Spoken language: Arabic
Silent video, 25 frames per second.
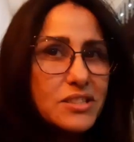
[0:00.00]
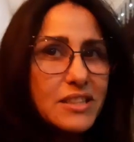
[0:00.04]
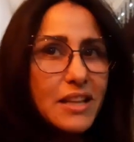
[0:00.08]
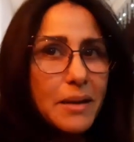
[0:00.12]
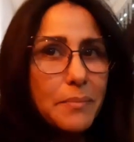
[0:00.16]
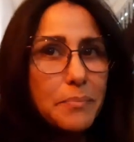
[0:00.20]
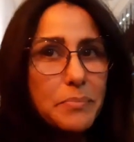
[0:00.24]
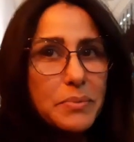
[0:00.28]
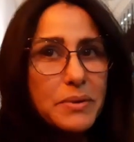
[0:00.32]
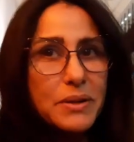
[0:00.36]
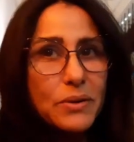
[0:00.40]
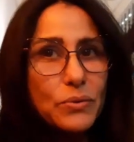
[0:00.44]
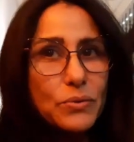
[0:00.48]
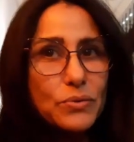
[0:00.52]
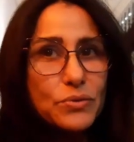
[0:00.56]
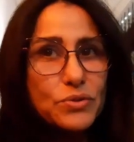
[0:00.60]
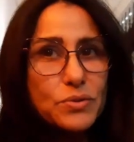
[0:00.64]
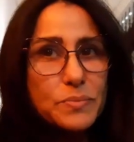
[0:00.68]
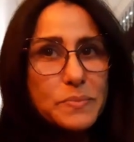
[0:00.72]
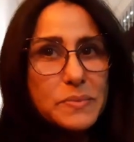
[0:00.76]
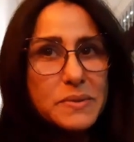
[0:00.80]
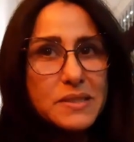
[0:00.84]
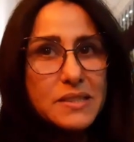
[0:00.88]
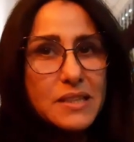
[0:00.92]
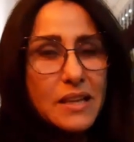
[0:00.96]
الطابي
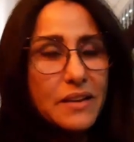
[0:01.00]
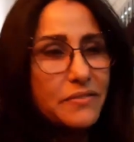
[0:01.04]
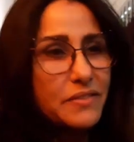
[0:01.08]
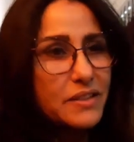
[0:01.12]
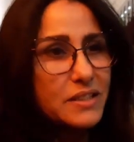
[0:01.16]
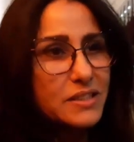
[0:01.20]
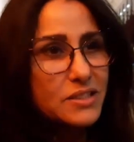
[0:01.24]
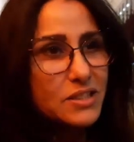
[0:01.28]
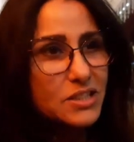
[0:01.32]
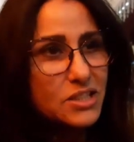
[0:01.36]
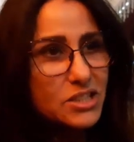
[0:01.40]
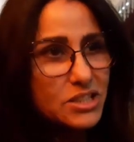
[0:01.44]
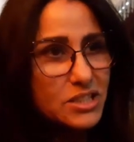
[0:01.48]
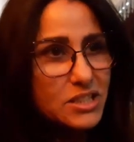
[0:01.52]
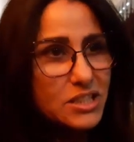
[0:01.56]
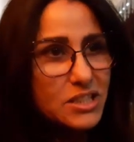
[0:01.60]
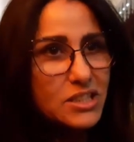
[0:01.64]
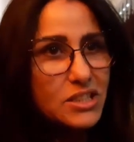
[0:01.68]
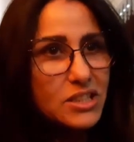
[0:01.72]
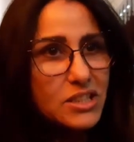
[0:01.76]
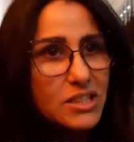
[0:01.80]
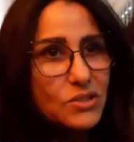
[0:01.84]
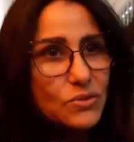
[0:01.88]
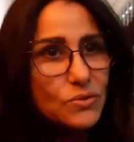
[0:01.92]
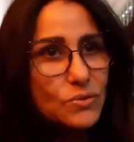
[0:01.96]
الغوج بزاف انت
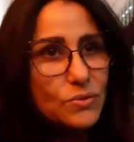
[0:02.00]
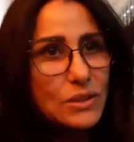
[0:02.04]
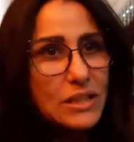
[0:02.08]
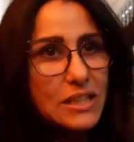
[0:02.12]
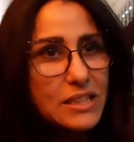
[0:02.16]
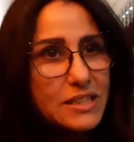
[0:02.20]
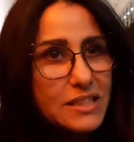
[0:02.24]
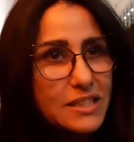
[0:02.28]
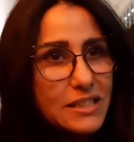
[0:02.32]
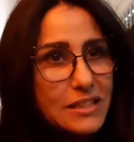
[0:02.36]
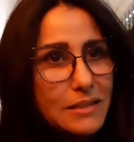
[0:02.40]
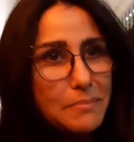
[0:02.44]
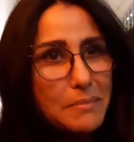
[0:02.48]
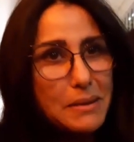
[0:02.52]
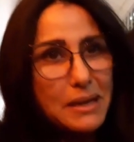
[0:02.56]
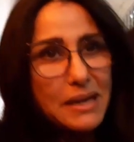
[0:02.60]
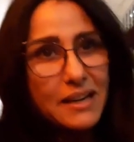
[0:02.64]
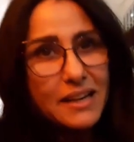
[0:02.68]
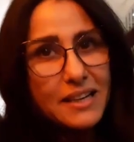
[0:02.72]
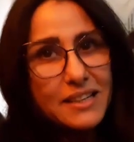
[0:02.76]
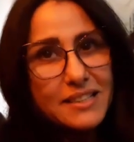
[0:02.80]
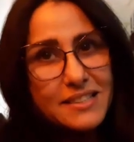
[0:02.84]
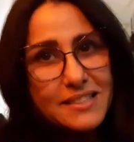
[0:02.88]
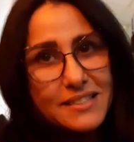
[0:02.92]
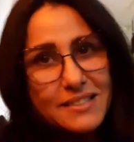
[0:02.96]
شتيني درتو ثلاثه
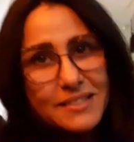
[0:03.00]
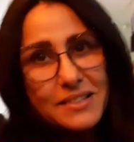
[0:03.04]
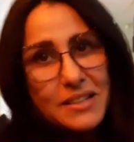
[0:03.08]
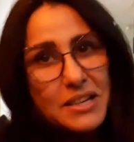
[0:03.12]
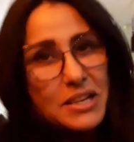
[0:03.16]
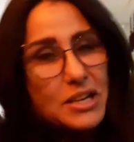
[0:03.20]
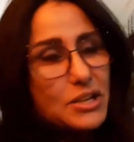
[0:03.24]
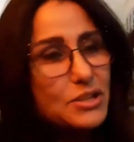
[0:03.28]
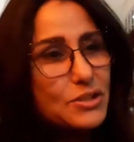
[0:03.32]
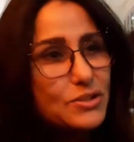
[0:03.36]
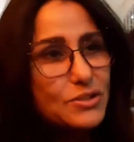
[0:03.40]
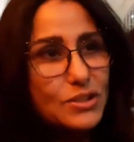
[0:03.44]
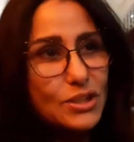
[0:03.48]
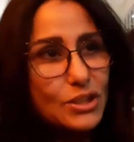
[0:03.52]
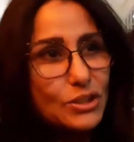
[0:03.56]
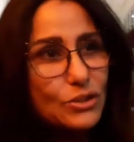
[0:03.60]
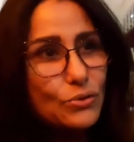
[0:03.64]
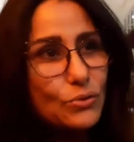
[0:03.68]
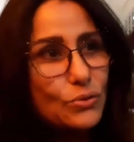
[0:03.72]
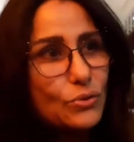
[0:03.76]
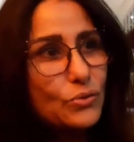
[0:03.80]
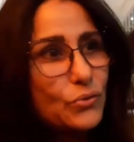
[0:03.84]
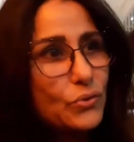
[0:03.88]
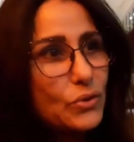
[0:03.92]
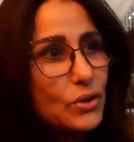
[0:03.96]
المرات
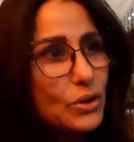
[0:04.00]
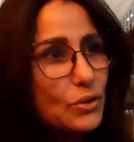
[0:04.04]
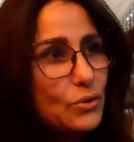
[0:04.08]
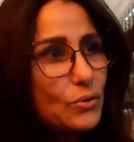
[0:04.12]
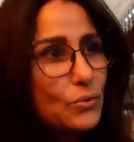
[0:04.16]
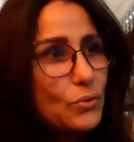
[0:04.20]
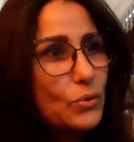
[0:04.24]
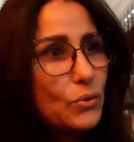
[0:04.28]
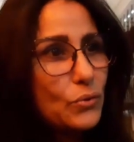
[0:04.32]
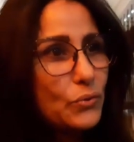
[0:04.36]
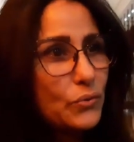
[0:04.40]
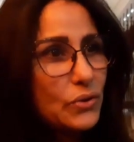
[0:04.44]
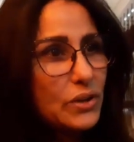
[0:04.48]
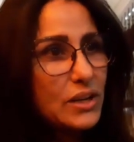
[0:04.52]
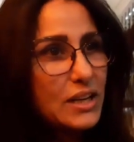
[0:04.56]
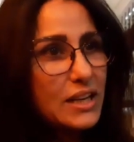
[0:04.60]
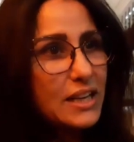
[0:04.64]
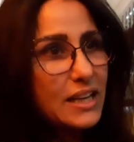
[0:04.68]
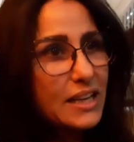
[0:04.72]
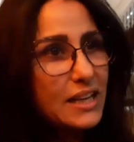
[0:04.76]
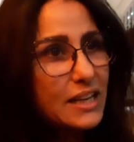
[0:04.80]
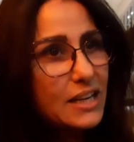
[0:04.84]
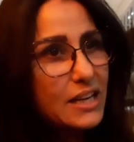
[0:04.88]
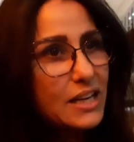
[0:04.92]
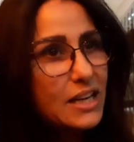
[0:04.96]
سيتو في الاول وفي
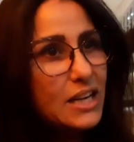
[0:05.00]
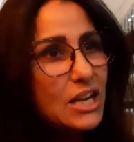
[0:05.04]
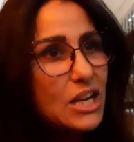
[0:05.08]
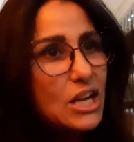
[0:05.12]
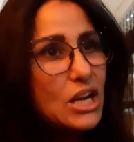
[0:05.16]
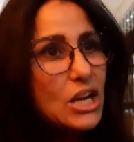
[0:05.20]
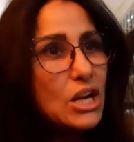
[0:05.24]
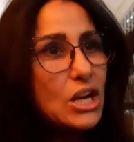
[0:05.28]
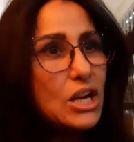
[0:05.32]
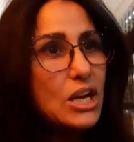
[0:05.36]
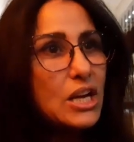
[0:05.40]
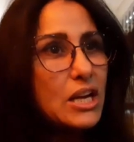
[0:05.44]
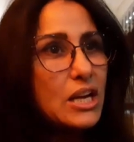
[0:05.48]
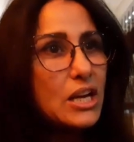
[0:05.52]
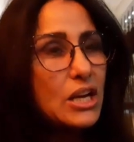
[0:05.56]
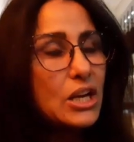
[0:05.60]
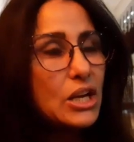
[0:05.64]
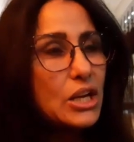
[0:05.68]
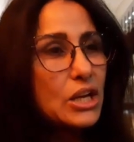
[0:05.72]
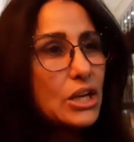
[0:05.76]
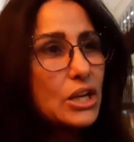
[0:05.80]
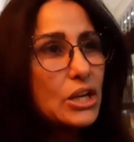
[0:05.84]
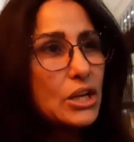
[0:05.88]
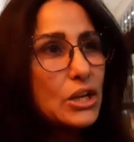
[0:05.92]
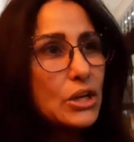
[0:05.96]
الاخر
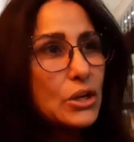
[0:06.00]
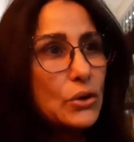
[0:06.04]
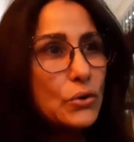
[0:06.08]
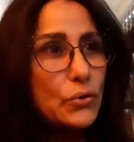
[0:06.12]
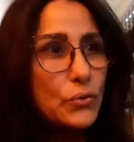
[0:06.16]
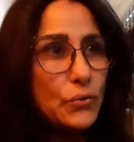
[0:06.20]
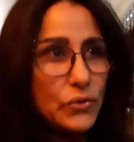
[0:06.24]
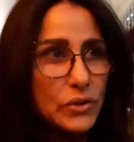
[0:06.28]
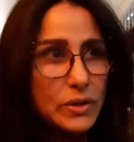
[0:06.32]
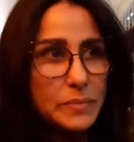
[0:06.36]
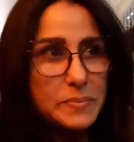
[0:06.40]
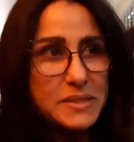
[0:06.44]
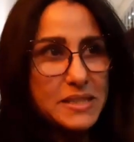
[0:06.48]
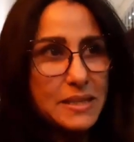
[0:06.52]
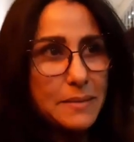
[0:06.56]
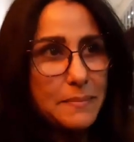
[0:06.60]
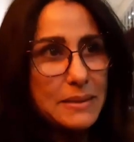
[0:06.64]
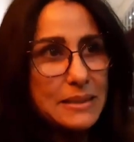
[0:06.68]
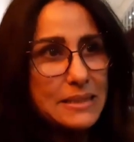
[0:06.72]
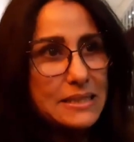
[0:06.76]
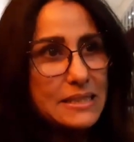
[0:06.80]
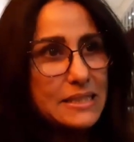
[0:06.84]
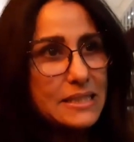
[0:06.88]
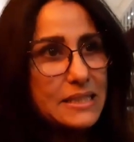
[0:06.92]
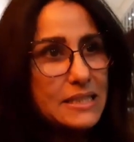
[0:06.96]
أه وفي لبسه
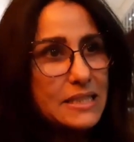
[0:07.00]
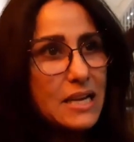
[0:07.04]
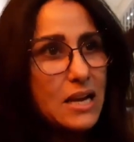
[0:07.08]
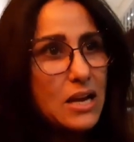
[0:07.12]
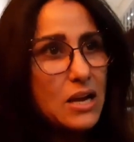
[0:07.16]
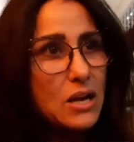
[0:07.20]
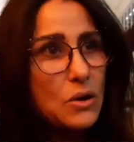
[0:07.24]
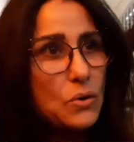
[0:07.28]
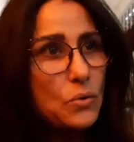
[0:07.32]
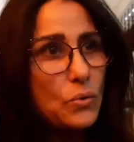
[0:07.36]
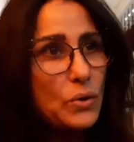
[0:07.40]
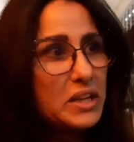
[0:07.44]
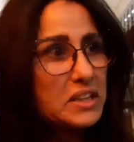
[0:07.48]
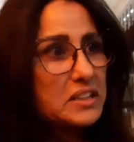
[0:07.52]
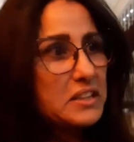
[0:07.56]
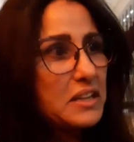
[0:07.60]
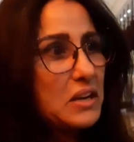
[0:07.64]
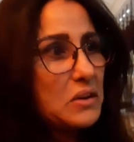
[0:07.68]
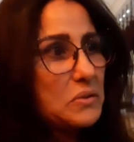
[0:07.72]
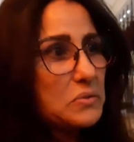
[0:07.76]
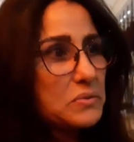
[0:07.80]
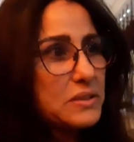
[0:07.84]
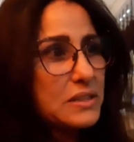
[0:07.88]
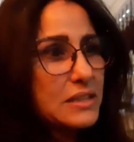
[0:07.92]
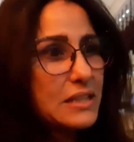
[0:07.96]
بلديه وحده
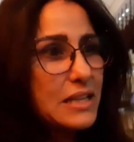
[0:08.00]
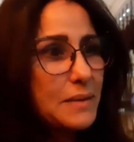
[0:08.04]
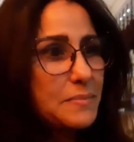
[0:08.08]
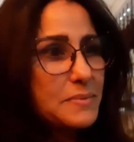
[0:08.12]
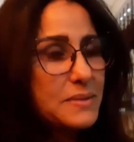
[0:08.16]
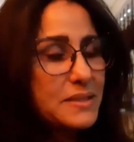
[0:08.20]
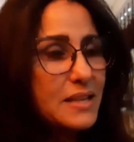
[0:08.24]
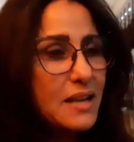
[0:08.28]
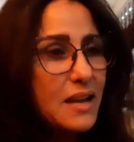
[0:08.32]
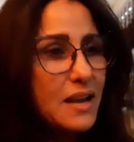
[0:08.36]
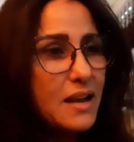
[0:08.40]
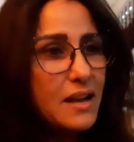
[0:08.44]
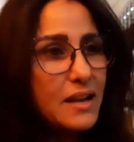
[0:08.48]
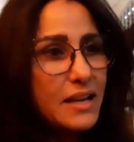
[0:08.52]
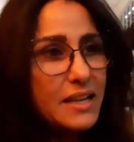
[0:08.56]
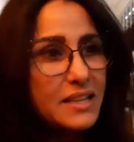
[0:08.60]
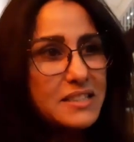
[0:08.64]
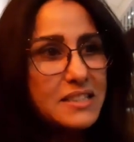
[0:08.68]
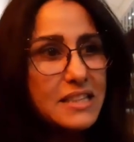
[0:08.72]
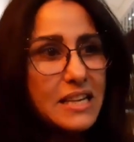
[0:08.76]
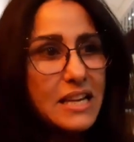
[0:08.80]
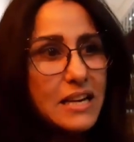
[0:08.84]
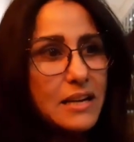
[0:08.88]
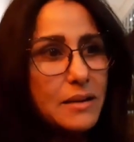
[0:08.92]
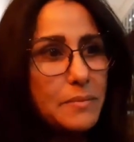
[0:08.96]
كنت لابسه
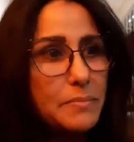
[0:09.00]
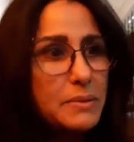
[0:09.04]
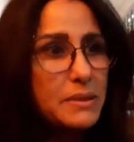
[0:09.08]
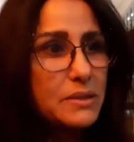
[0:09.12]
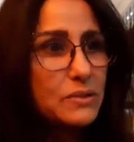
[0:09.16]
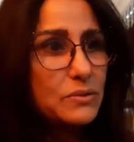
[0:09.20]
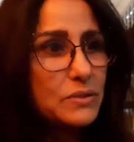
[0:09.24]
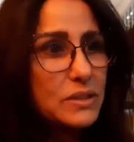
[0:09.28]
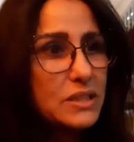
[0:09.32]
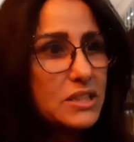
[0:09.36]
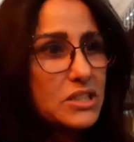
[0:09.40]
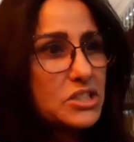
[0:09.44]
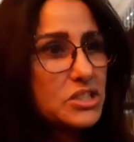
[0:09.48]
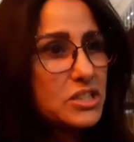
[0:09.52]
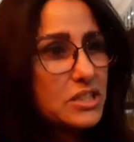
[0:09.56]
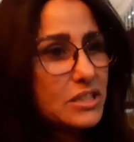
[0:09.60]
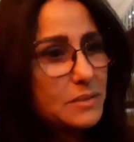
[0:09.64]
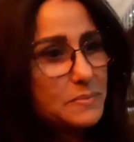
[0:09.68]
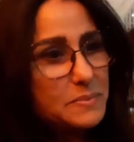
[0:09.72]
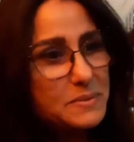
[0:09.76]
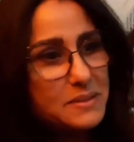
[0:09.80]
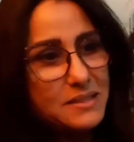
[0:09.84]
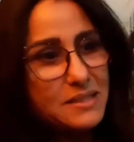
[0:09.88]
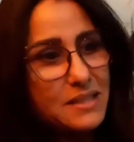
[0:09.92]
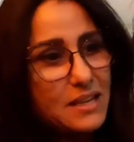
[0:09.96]
حيت كان البرد وداكشي
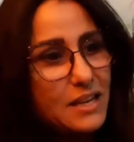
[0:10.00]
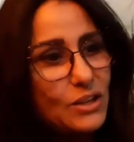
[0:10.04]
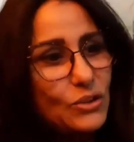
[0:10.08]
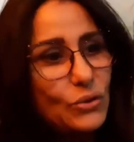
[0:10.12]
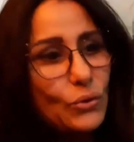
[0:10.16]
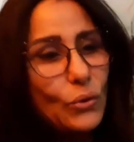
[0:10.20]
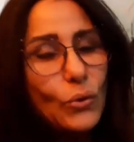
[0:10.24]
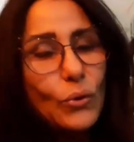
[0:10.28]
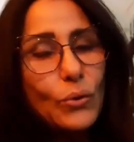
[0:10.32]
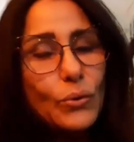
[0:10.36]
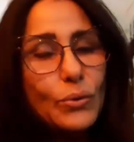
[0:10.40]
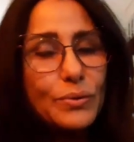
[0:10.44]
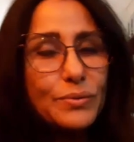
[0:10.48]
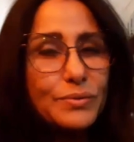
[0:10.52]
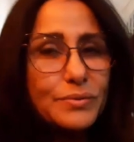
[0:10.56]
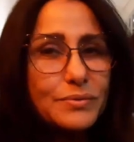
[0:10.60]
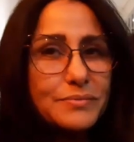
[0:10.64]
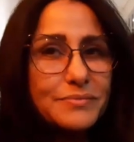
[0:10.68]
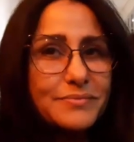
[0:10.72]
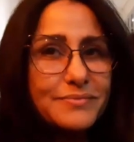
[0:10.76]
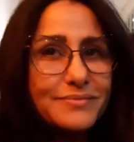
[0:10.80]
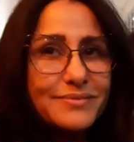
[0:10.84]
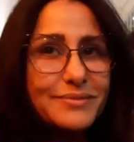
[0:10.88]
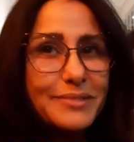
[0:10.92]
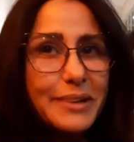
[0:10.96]
لبست ايترو
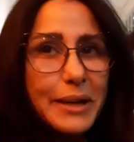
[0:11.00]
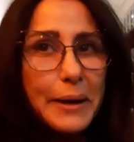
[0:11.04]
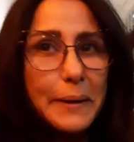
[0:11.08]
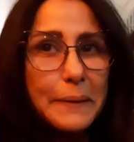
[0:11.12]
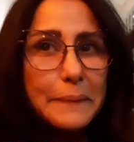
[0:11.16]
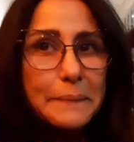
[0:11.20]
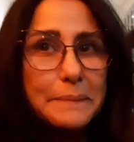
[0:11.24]
فين